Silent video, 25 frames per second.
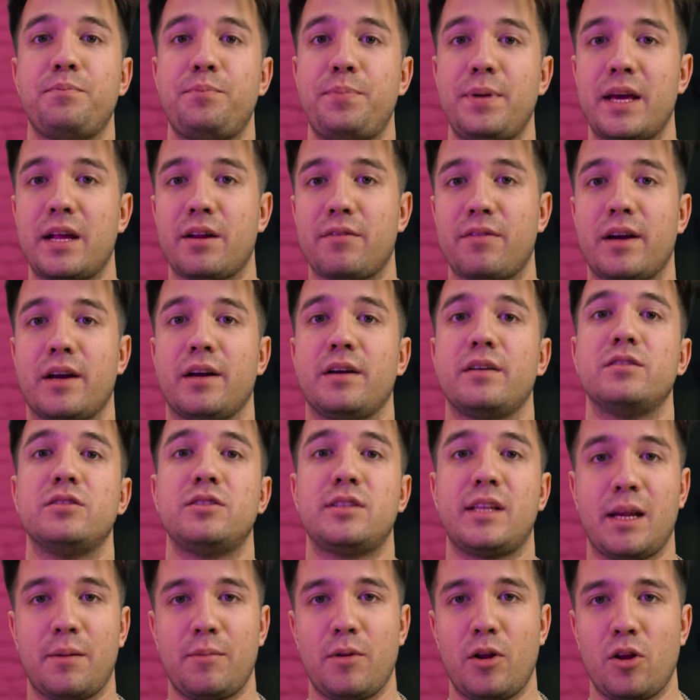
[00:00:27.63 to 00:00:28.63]
Первое –
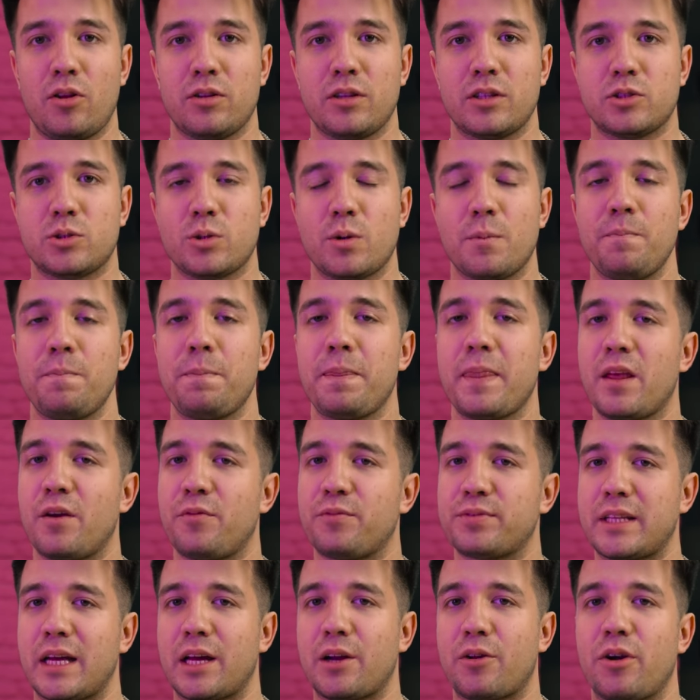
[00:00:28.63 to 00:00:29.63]
3 миллиона сумм,
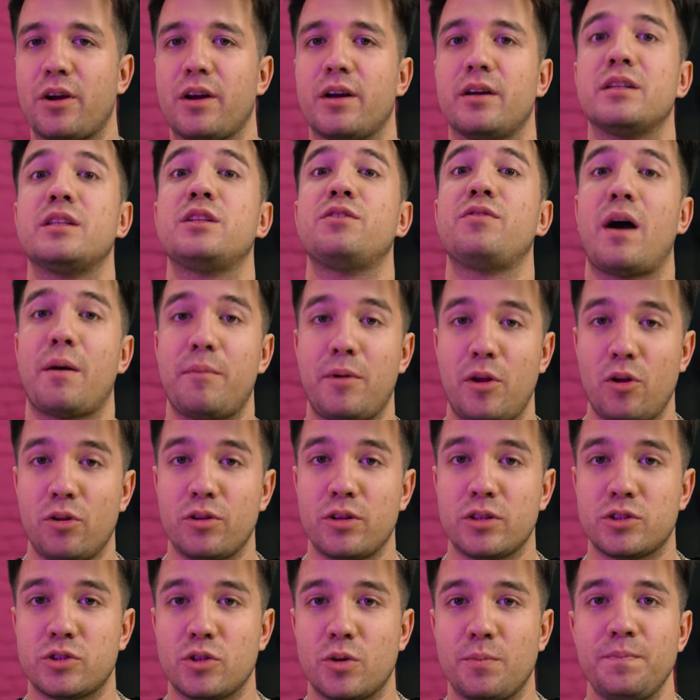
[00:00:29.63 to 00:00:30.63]
Второе – 2
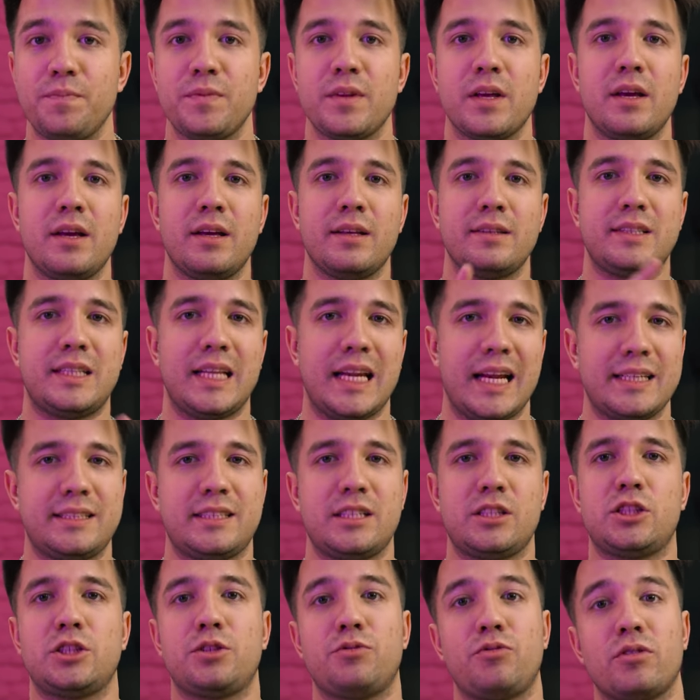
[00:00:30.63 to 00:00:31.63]
миллиона сумм.
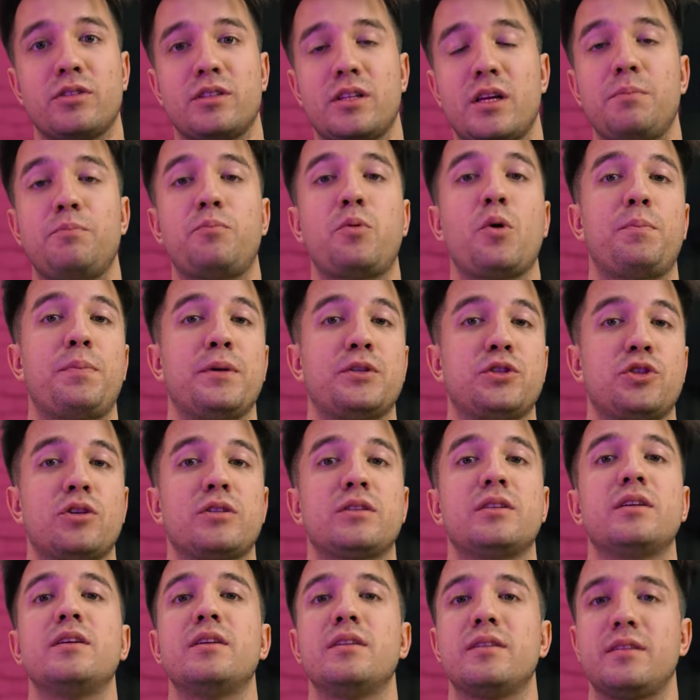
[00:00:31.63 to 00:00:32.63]
Третье, четвертое – по
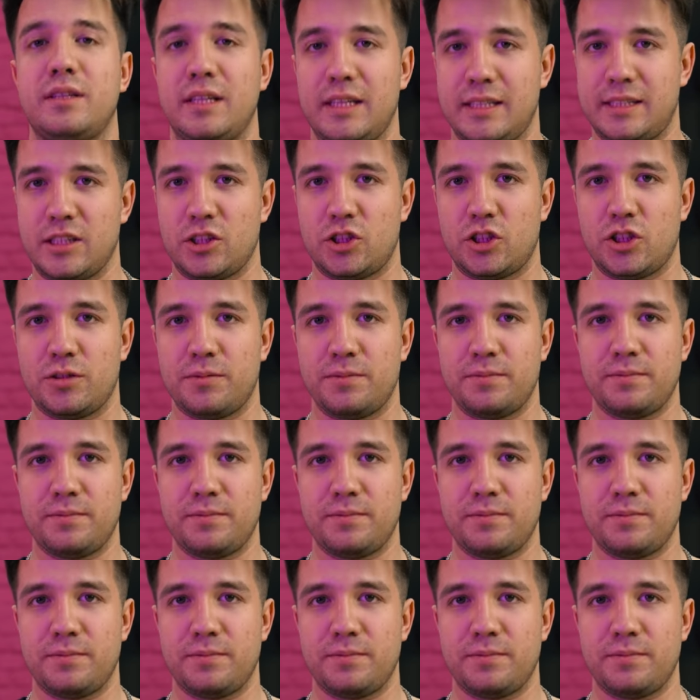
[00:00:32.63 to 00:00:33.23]
500 тысяч.